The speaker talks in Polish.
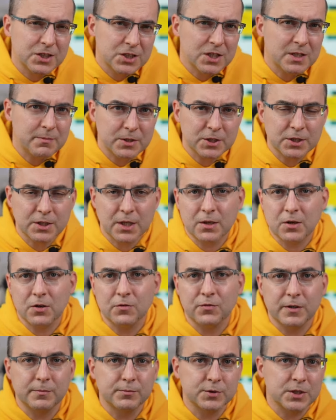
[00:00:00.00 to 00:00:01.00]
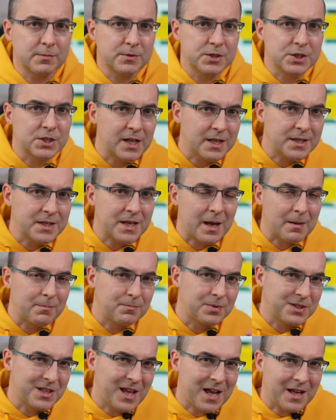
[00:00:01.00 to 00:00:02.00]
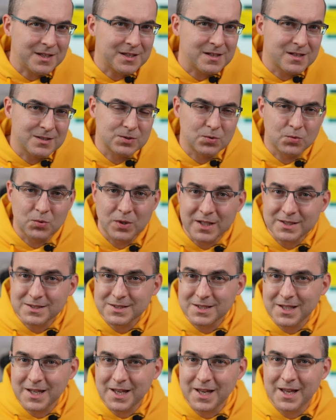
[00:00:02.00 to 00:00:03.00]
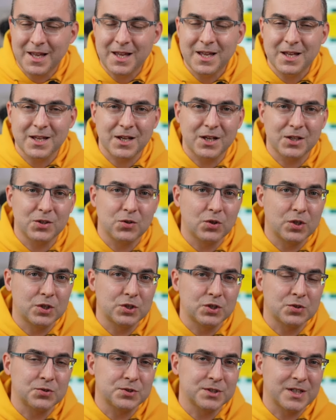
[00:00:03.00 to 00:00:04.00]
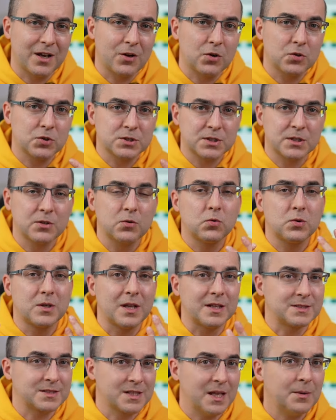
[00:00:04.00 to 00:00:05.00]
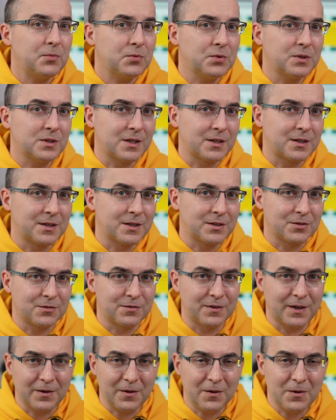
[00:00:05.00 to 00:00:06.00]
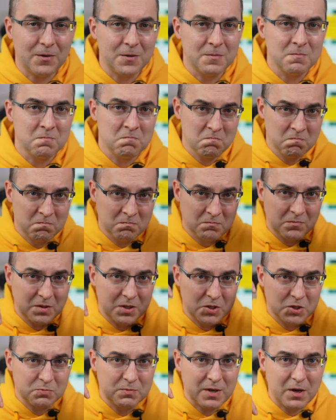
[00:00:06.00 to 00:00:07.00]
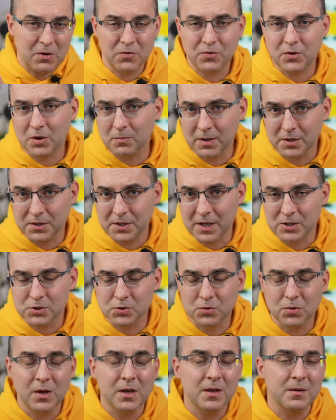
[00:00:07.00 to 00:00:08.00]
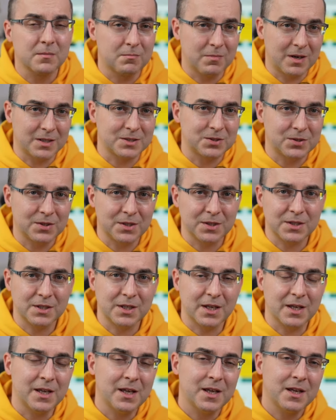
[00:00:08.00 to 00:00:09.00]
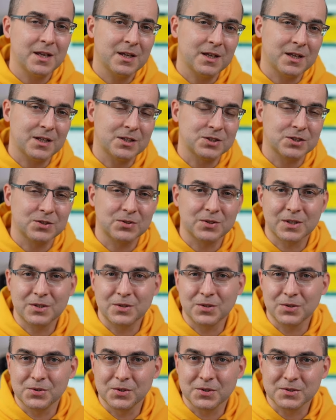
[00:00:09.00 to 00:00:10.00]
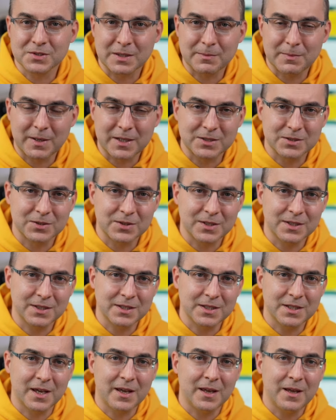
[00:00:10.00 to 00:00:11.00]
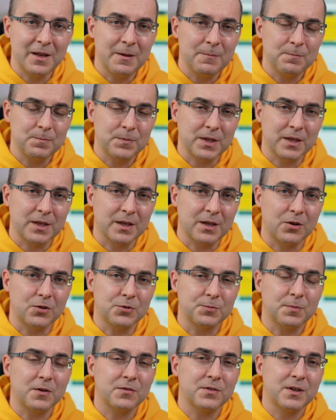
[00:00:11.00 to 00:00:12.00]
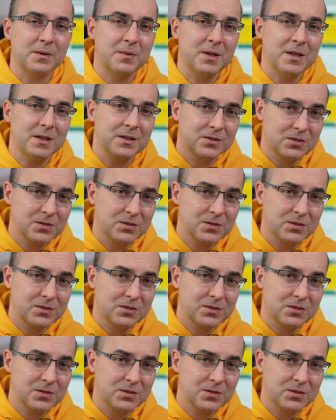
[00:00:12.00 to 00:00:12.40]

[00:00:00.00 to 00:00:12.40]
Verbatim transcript: Jeżeli masz jakiekolwiek przemyślenia, pytania, sugestie e, dotyczące hostingu dla sklepu internetowego, pisz śmiało w komentarzu. Bardzo chętnie e, się do tego odniosę, bardzo chętnie e, odpowiem.